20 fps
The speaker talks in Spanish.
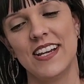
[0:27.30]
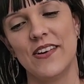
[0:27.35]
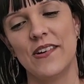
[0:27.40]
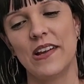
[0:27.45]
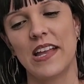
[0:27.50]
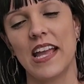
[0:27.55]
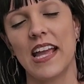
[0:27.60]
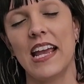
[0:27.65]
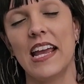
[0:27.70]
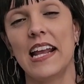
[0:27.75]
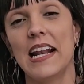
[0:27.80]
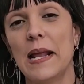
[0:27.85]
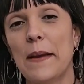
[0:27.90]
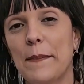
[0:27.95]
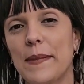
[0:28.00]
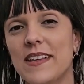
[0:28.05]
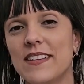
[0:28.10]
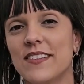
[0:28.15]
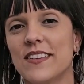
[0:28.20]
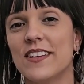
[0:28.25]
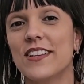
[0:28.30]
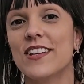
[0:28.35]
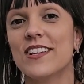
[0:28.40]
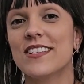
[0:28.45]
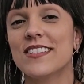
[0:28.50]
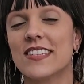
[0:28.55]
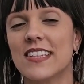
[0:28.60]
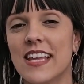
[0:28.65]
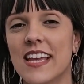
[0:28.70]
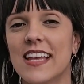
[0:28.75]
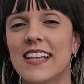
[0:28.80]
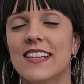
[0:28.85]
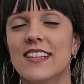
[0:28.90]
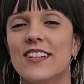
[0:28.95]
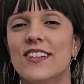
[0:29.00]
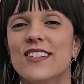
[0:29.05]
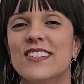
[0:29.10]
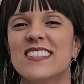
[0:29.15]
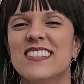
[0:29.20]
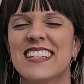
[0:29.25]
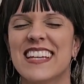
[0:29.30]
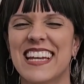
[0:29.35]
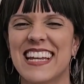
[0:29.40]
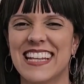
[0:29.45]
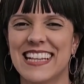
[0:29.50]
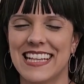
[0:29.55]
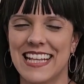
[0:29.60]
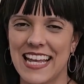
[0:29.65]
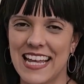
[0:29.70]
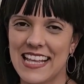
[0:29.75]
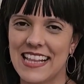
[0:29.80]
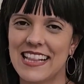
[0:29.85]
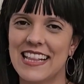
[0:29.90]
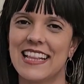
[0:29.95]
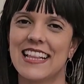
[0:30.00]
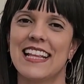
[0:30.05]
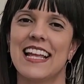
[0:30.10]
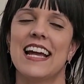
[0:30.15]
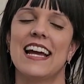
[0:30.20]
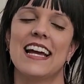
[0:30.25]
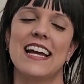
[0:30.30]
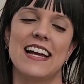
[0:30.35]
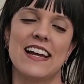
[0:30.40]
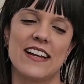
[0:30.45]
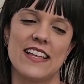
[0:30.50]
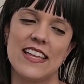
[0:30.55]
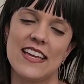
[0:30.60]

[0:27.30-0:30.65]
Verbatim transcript: Hoy es el episodio 170.